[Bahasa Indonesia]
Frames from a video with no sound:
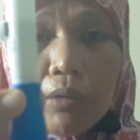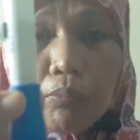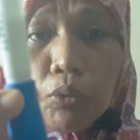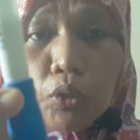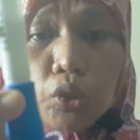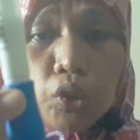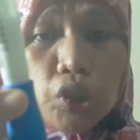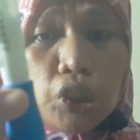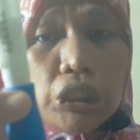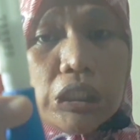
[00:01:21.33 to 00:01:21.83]

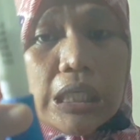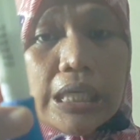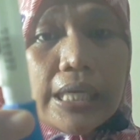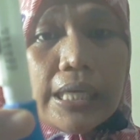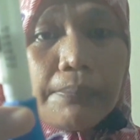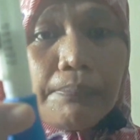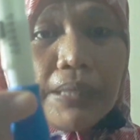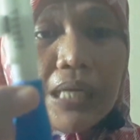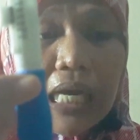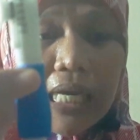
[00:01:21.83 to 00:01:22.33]

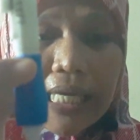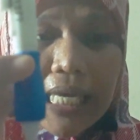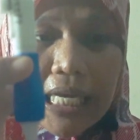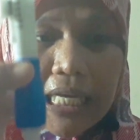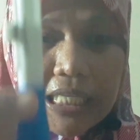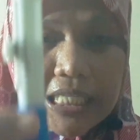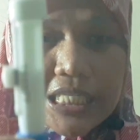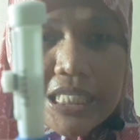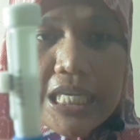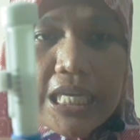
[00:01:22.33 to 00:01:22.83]
butuhnya benang
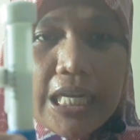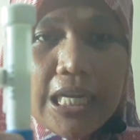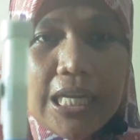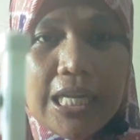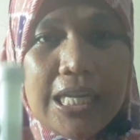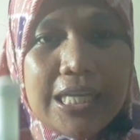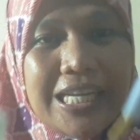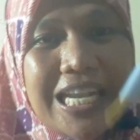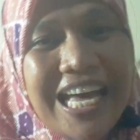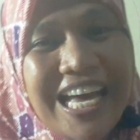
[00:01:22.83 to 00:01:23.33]
yang
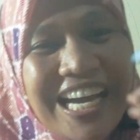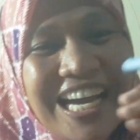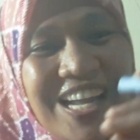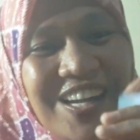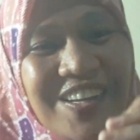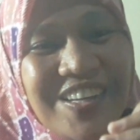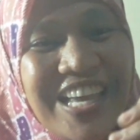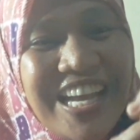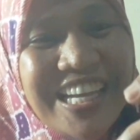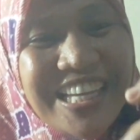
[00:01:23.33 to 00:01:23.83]
kecil. Nah,
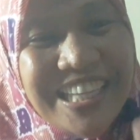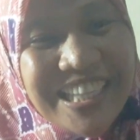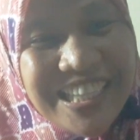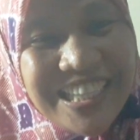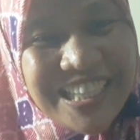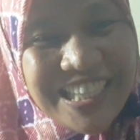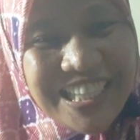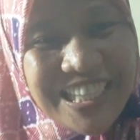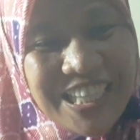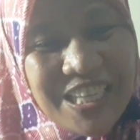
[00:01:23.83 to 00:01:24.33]
kalau yang
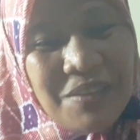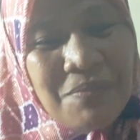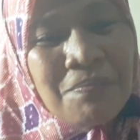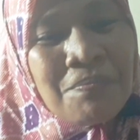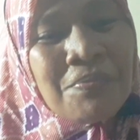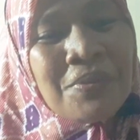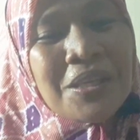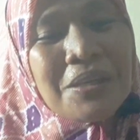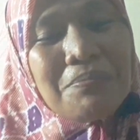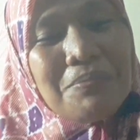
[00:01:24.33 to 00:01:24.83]
ini
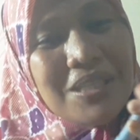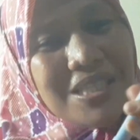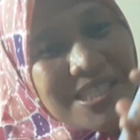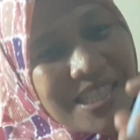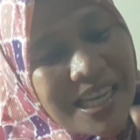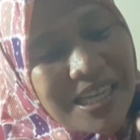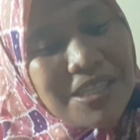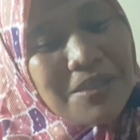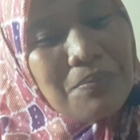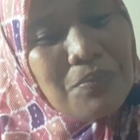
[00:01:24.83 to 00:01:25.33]

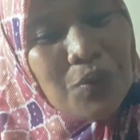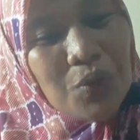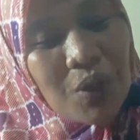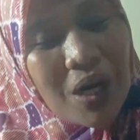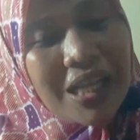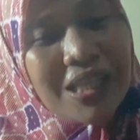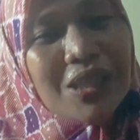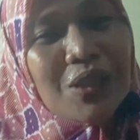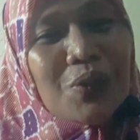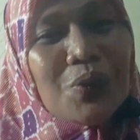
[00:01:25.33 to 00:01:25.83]
bisa
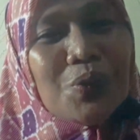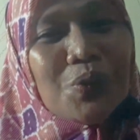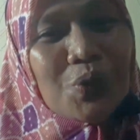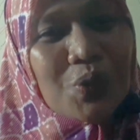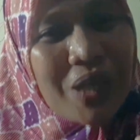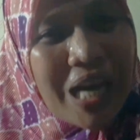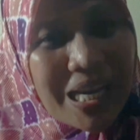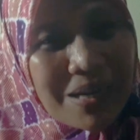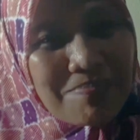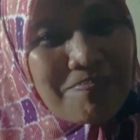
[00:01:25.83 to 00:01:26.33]
dibuat
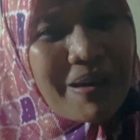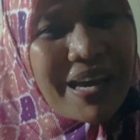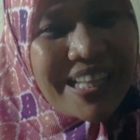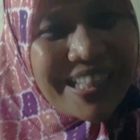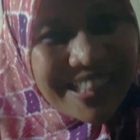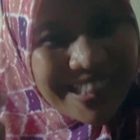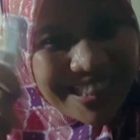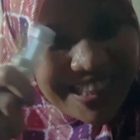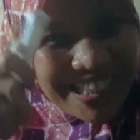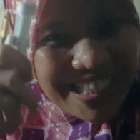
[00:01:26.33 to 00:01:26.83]
untuk
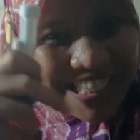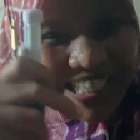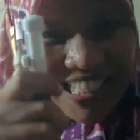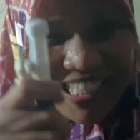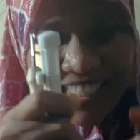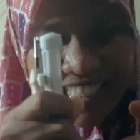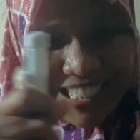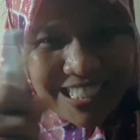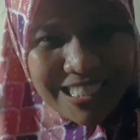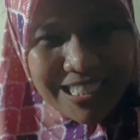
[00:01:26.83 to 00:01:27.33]
karpet
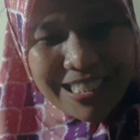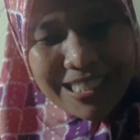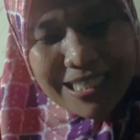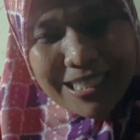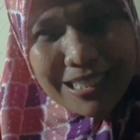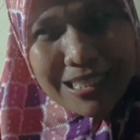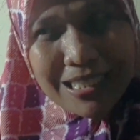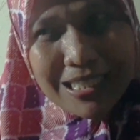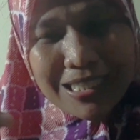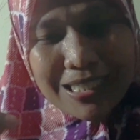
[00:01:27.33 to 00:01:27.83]

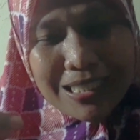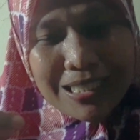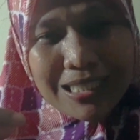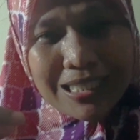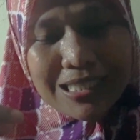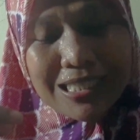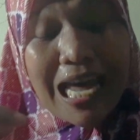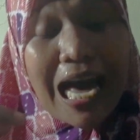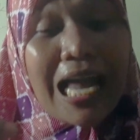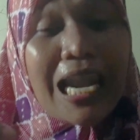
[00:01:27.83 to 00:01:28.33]

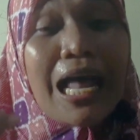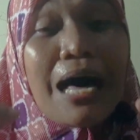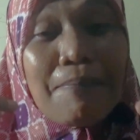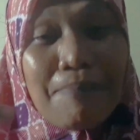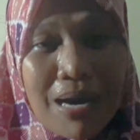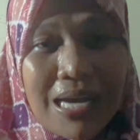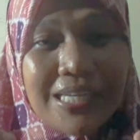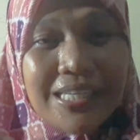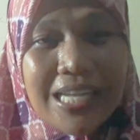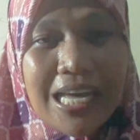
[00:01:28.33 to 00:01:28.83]

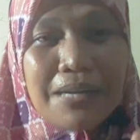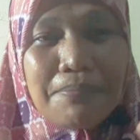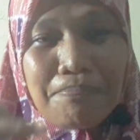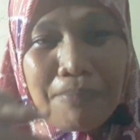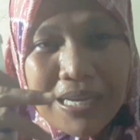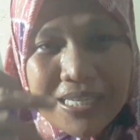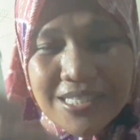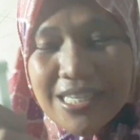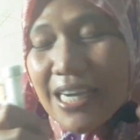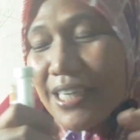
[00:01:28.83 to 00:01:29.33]
kedalaman dan
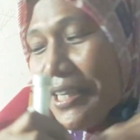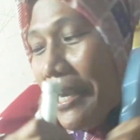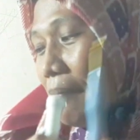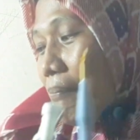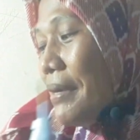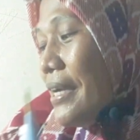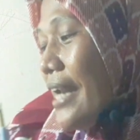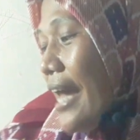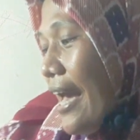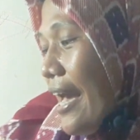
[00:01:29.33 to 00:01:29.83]
panjangnya
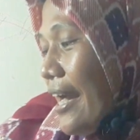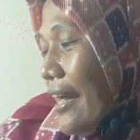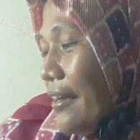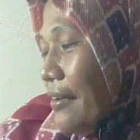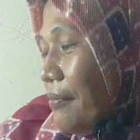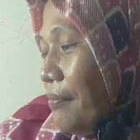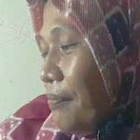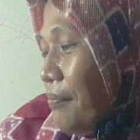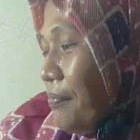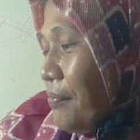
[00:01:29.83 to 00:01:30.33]

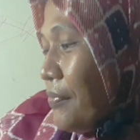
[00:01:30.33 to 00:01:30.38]
benang.